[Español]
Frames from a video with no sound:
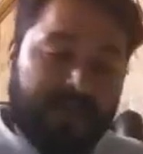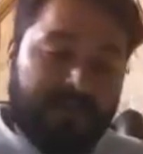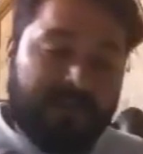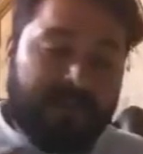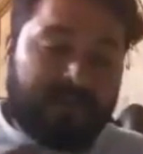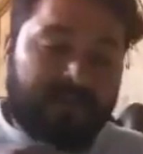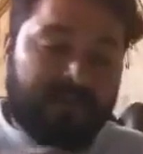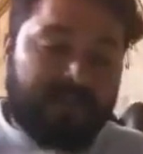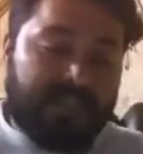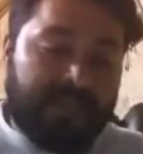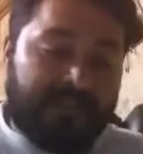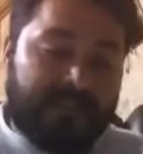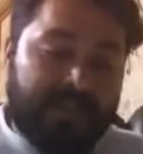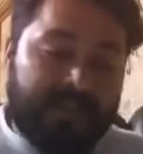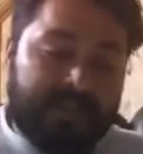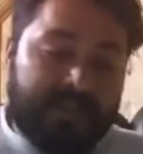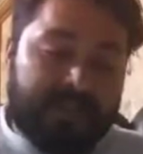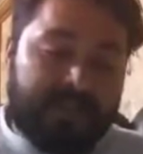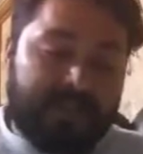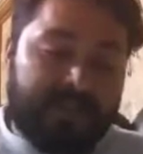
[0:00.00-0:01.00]
que vamos a
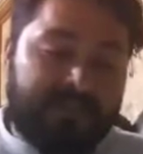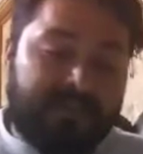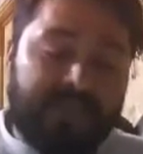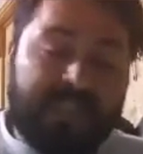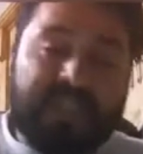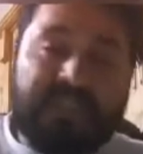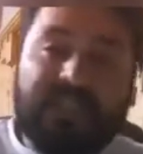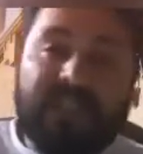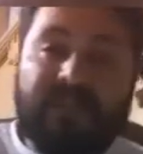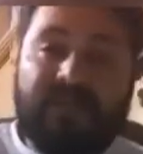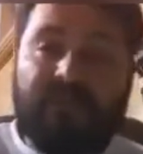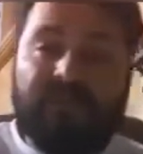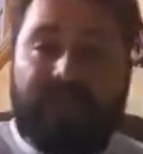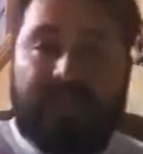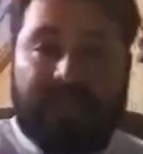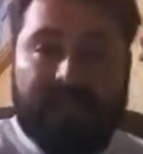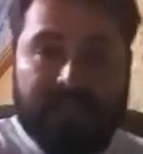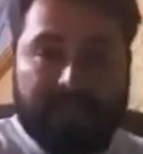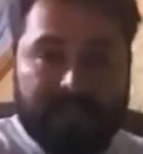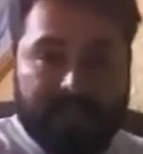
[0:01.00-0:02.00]
ver. Fíjense lo
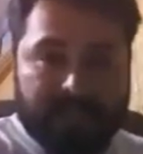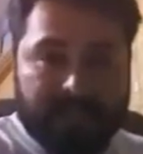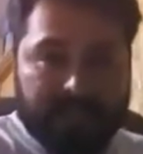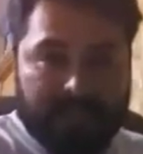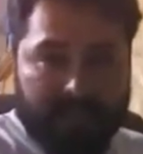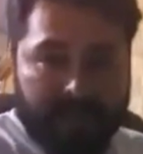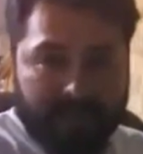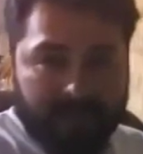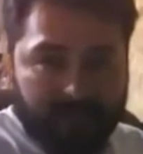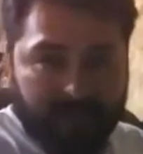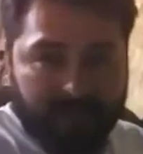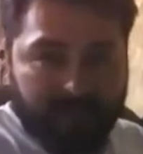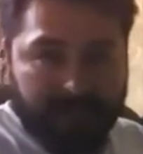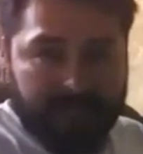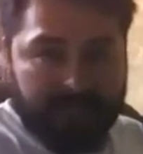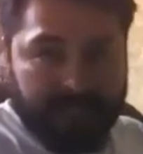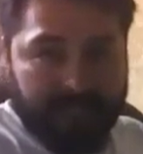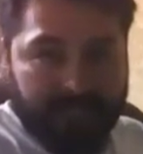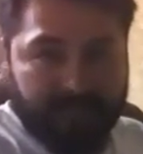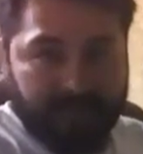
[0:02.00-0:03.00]
que dice en Salmo
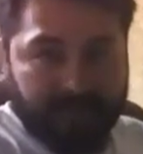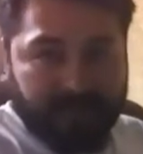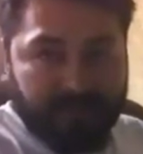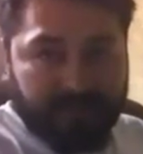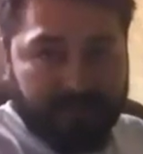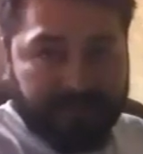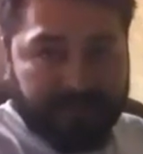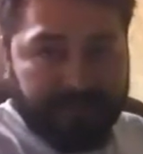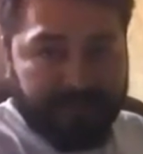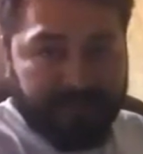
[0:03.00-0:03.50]
91.